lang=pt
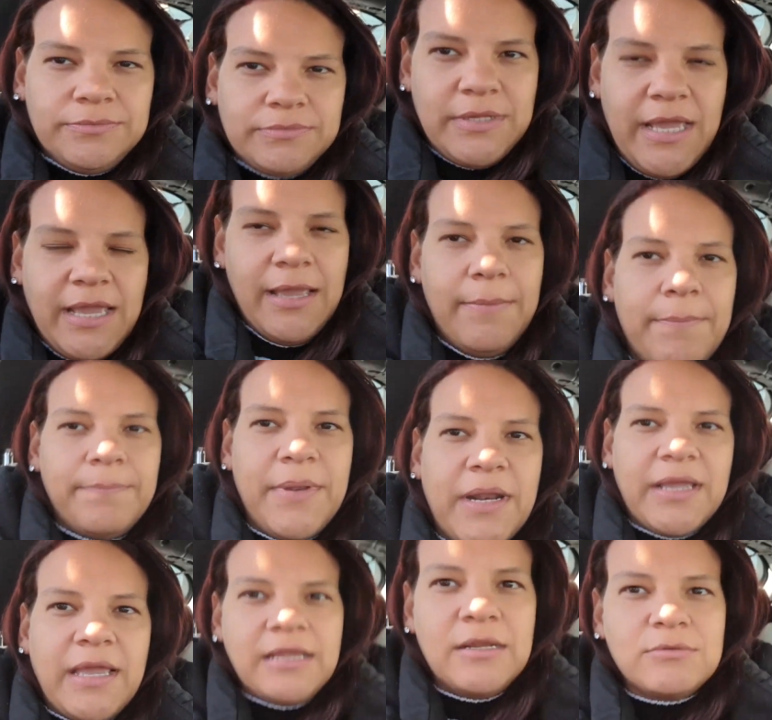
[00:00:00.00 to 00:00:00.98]
né,
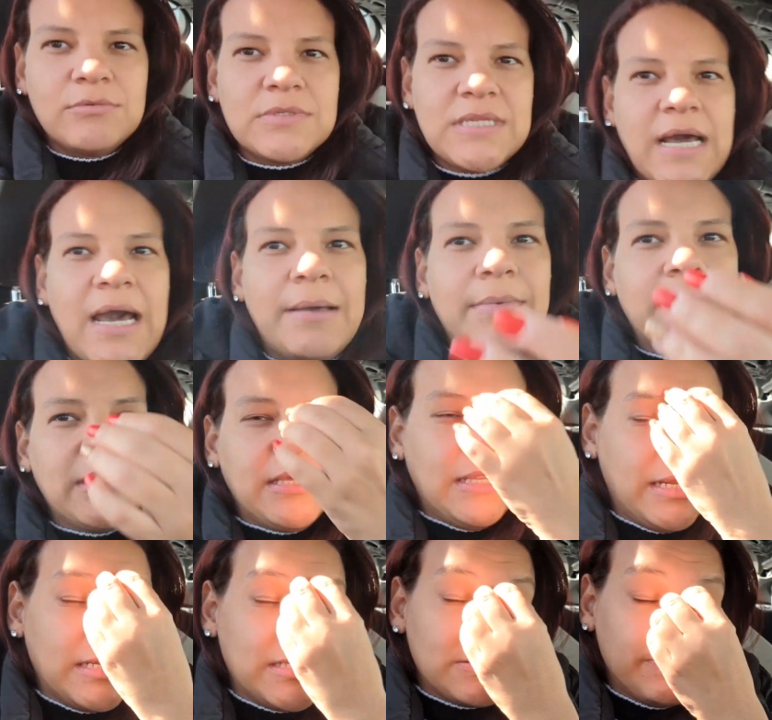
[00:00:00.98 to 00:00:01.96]
para quem não sabe, aqui
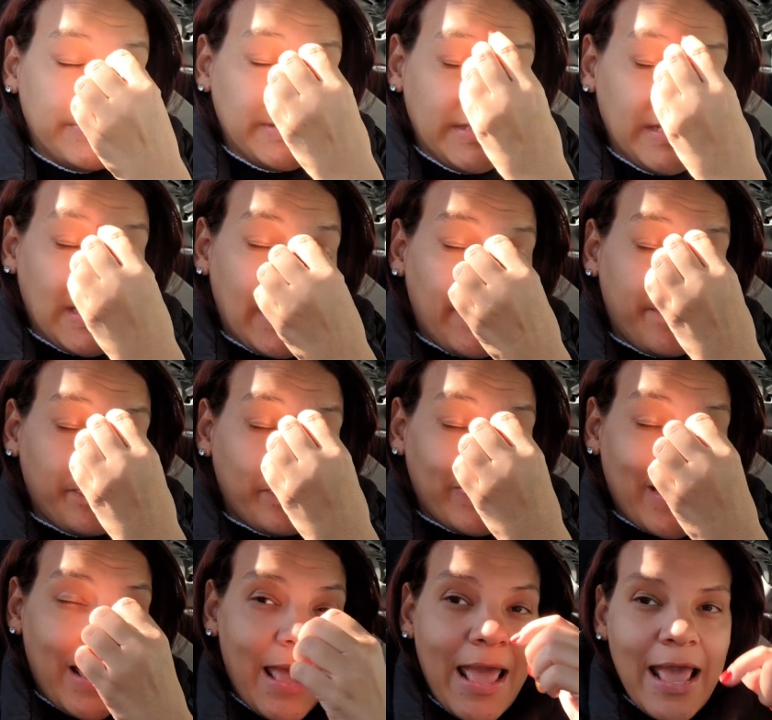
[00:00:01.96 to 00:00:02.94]
na Espanha,
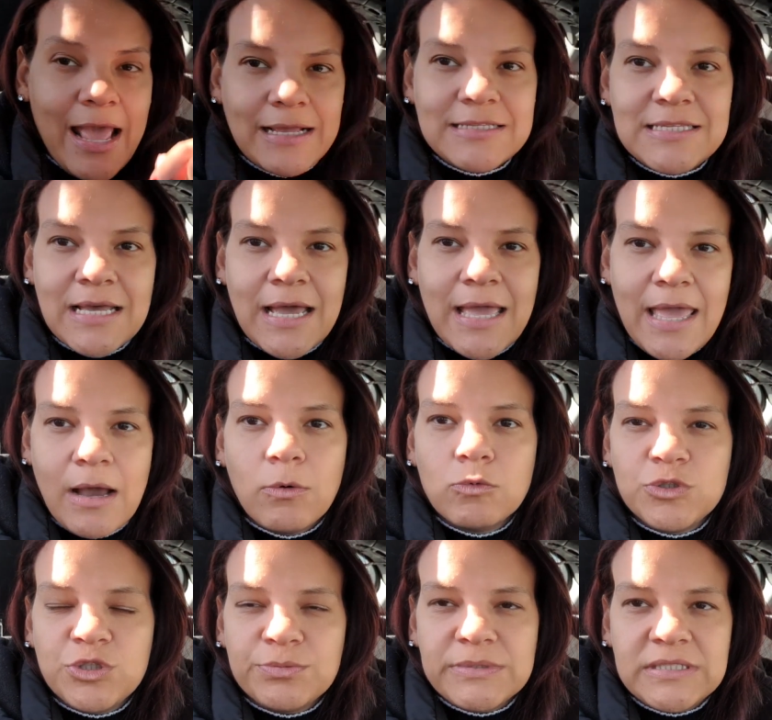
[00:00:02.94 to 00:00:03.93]
essa é a
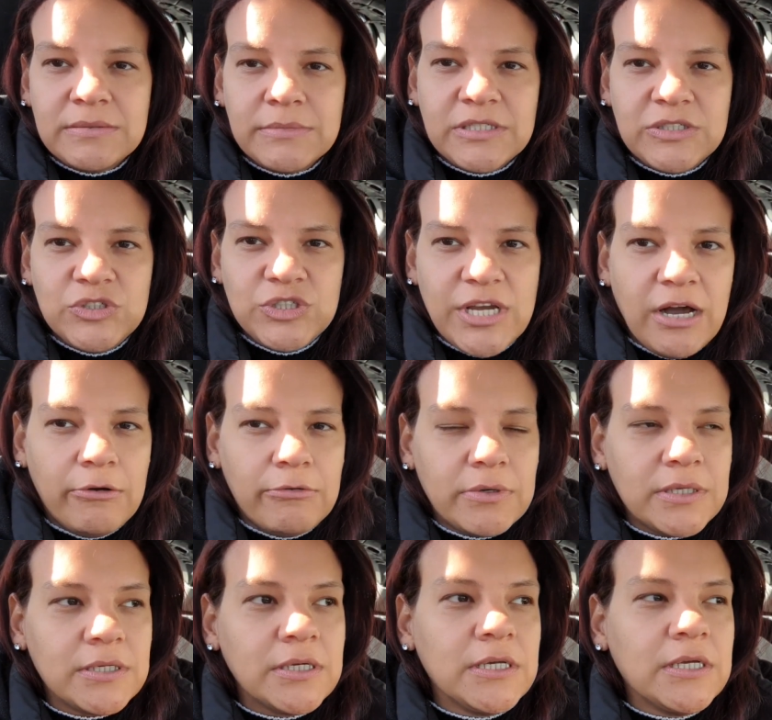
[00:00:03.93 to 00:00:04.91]
última semana de
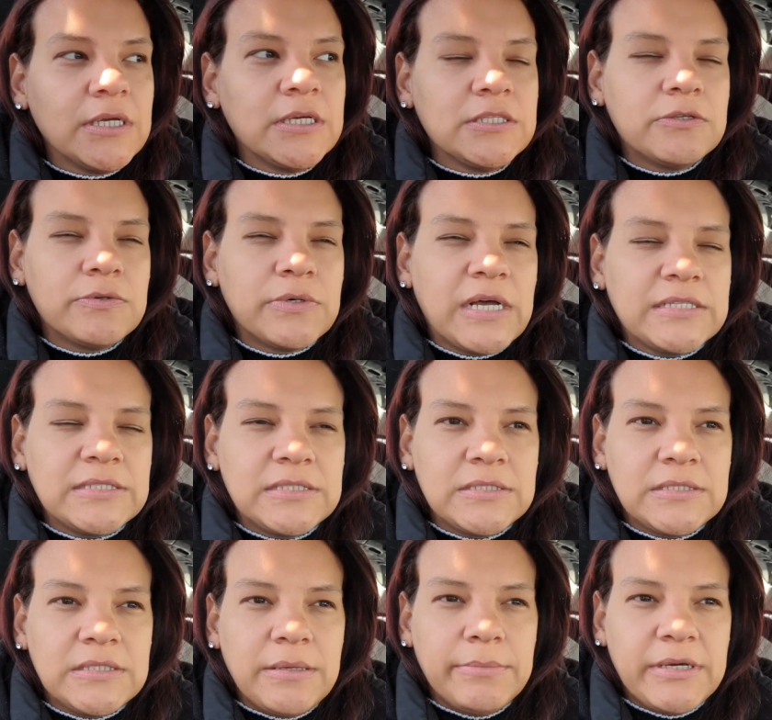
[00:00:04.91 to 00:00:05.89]
aula. Então a
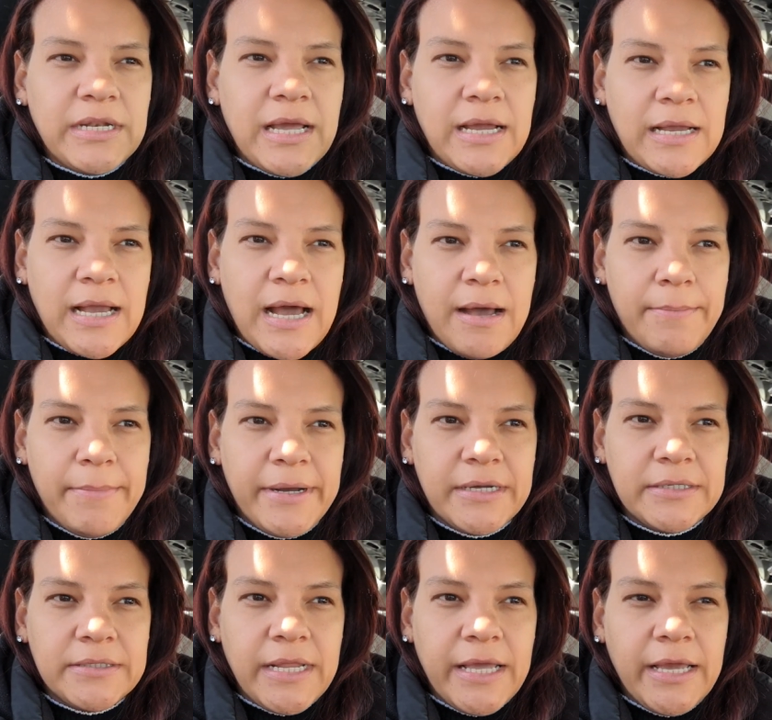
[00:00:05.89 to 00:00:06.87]
semana
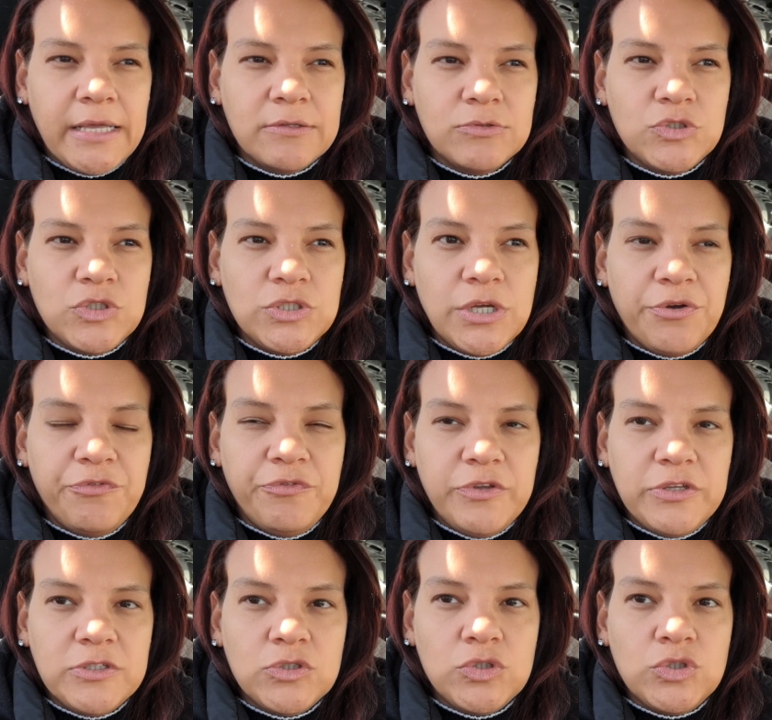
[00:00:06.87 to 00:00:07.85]
acaba, né, no dia
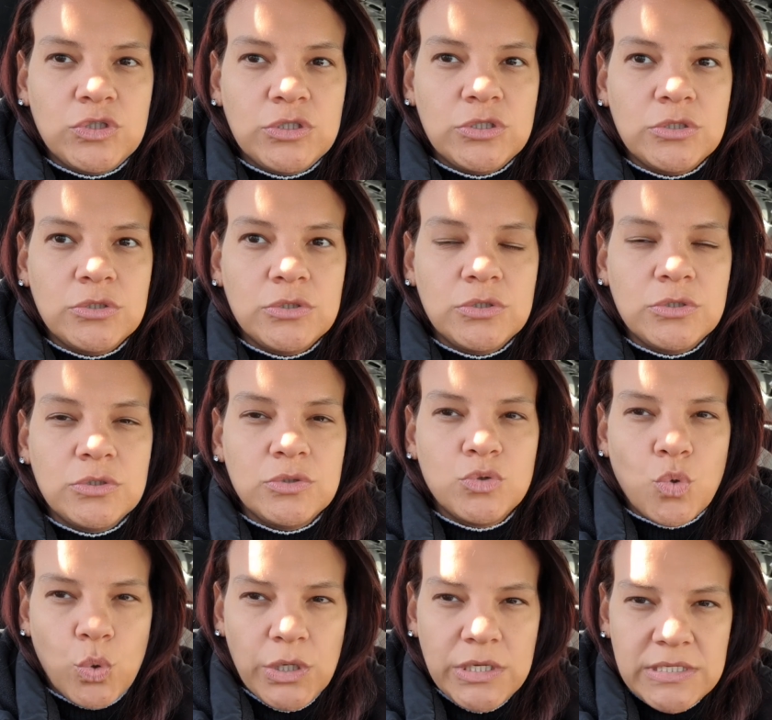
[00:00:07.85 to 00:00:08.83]

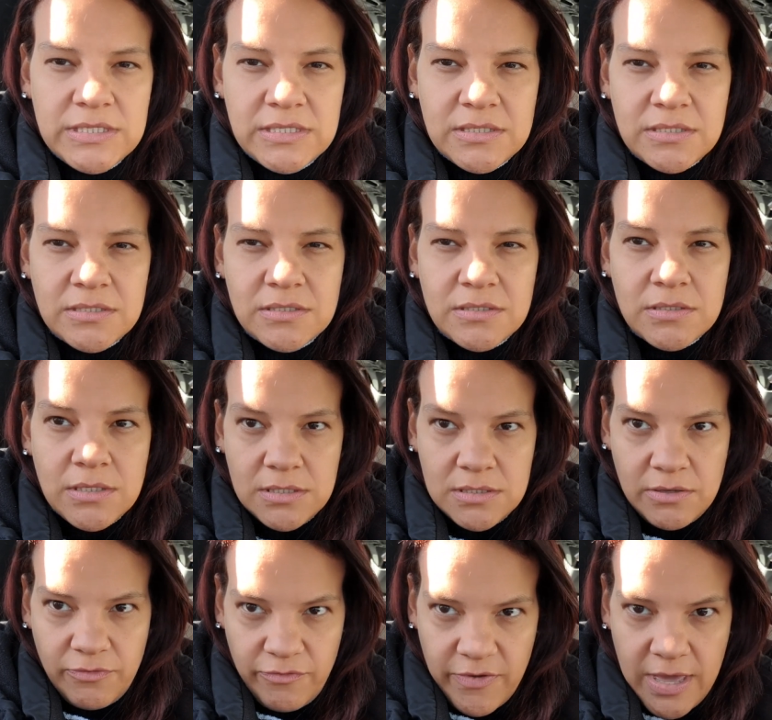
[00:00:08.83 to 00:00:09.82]
22,
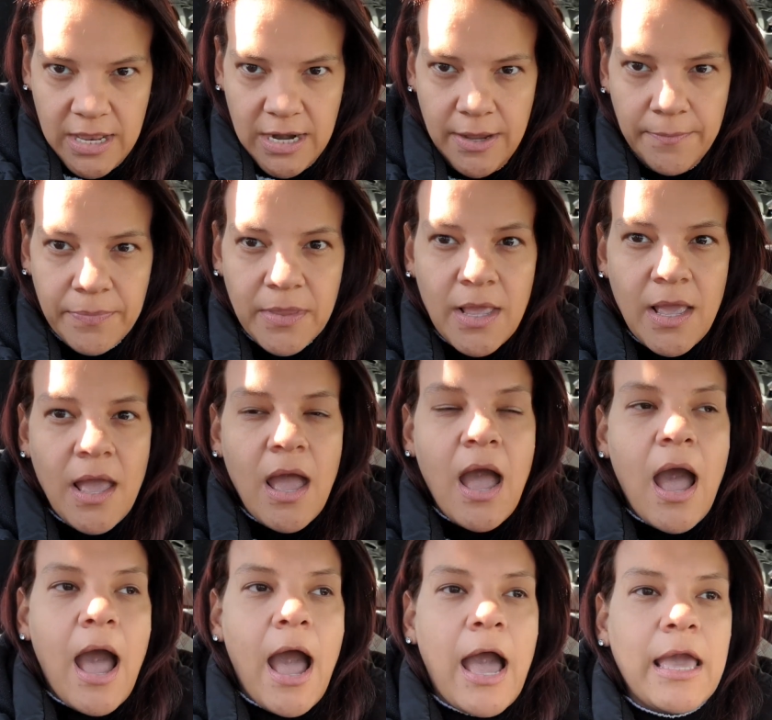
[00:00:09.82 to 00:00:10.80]
sexta-feira.
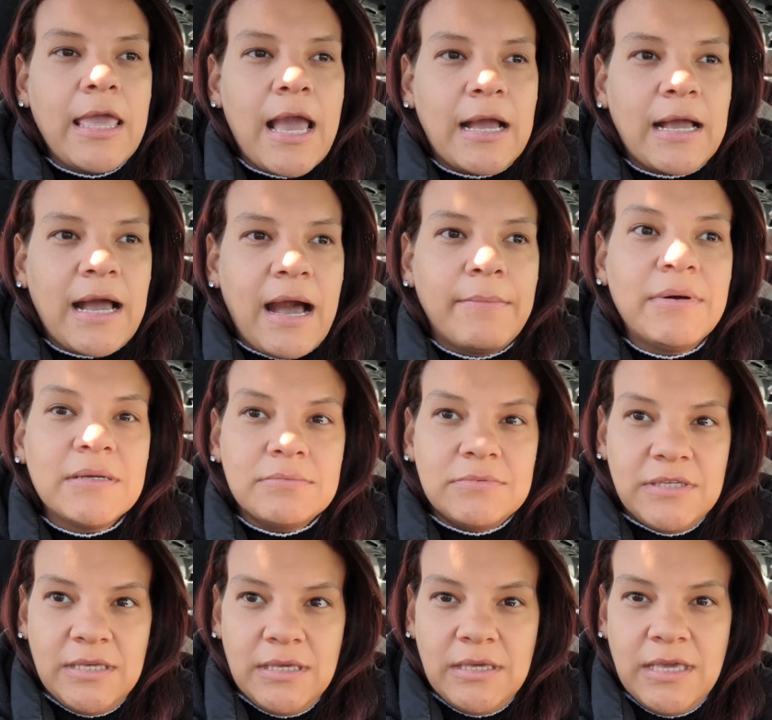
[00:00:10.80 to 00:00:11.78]
Aí acaba,
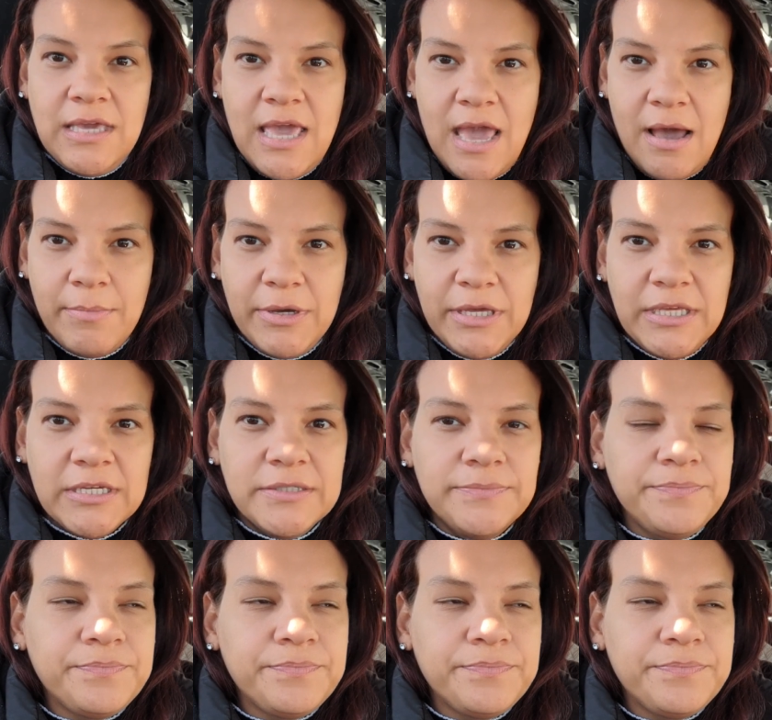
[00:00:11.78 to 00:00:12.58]
que é amanhã.